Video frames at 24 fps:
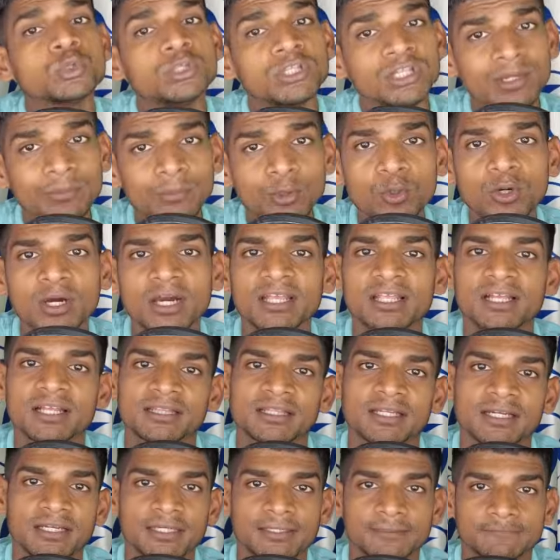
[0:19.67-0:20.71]
दुनिया में उगाया
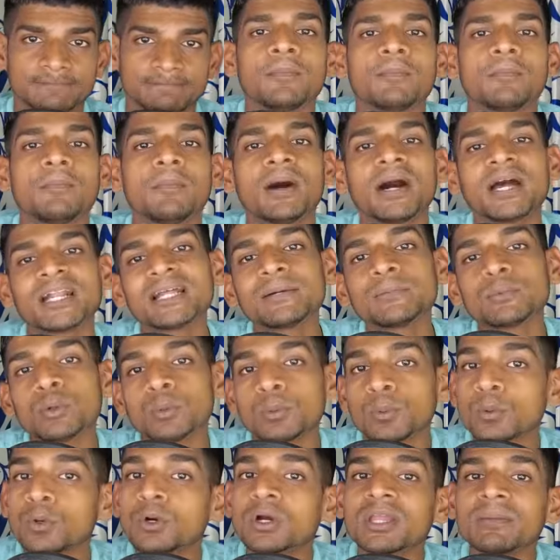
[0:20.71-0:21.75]
जाता है मानव
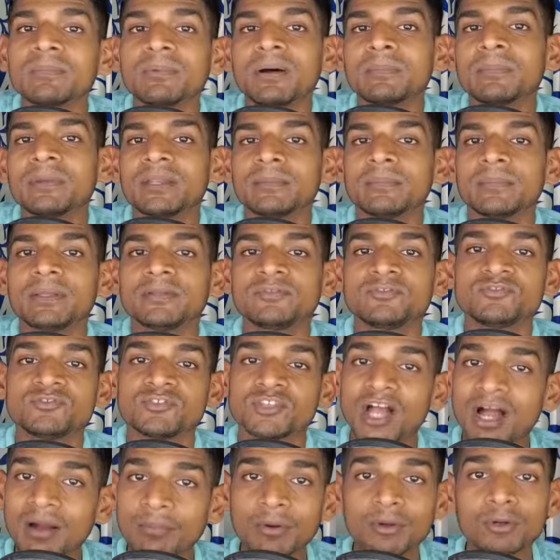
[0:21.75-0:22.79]
उपभोग के मामले में
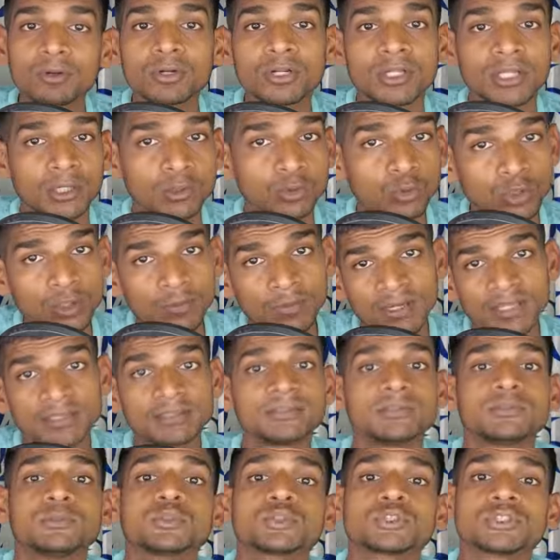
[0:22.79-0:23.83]
चावल और गेहूं के बाद
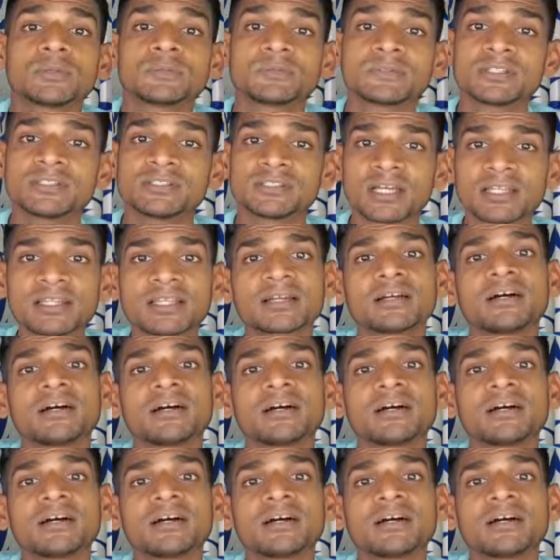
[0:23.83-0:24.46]
जो सबसे ज्यादा